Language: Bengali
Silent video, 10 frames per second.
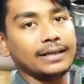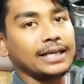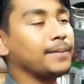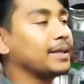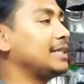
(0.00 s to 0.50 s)

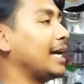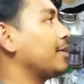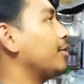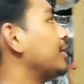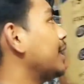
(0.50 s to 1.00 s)
কিংবা চার
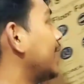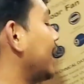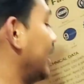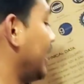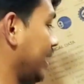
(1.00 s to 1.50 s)
ঘন্টা
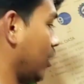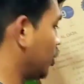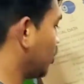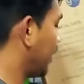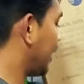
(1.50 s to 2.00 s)
কারেন্ট নাই
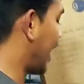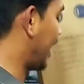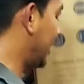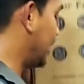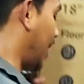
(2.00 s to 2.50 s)
হয়তো বা
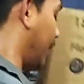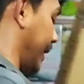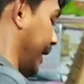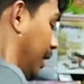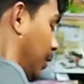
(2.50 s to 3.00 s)
কারেন্ট যাওয়া
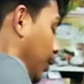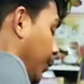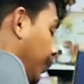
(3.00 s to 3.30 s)
গেলেও